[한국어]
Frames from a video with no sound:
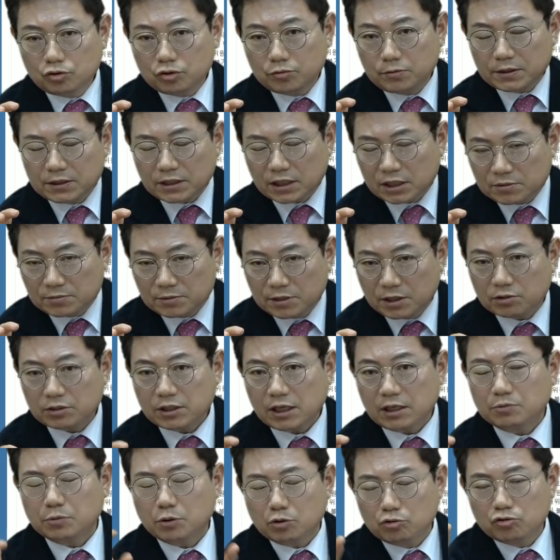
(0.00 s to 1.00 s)
60대 40일
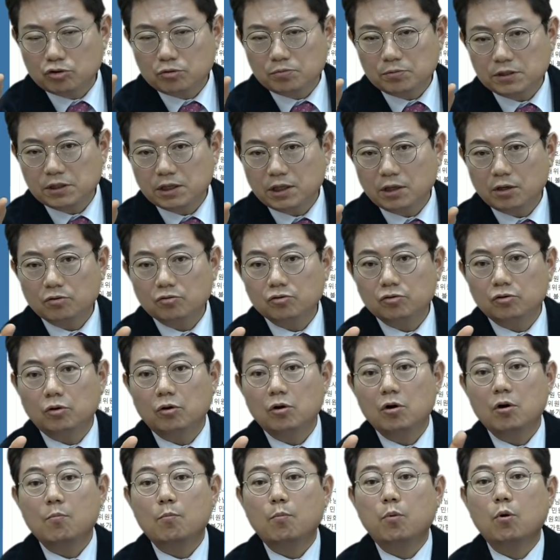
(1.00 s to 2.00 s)
때하고 40대 60일
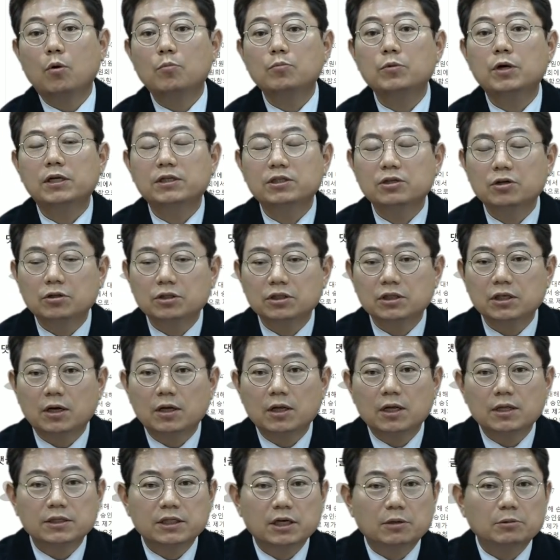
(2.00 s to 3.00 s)
때하고 보험료 할증이
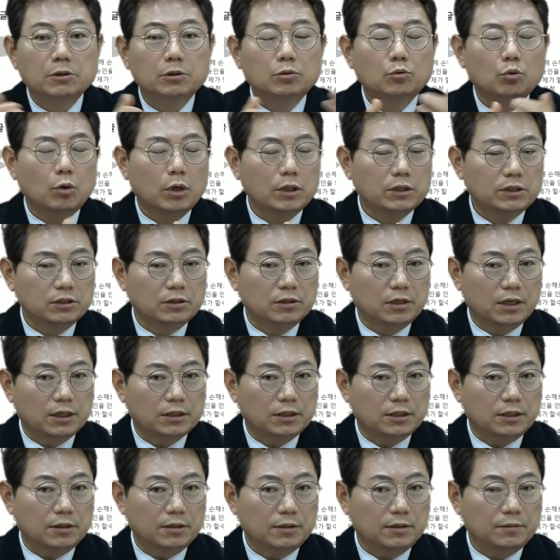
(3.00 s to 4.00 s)
어떠냐? 제가 볼때 똑같을 것
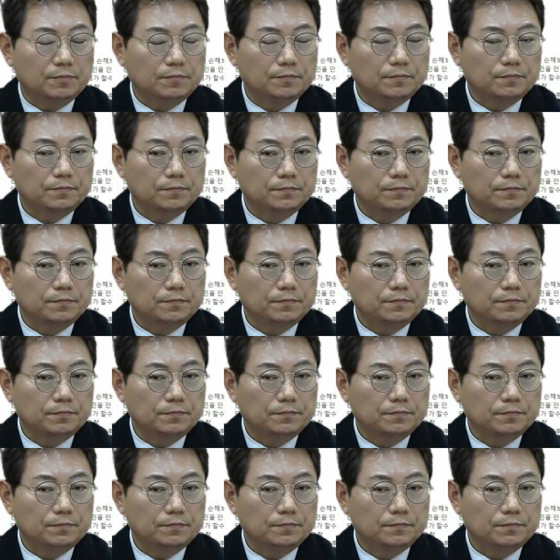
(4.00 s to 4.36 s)
같아요.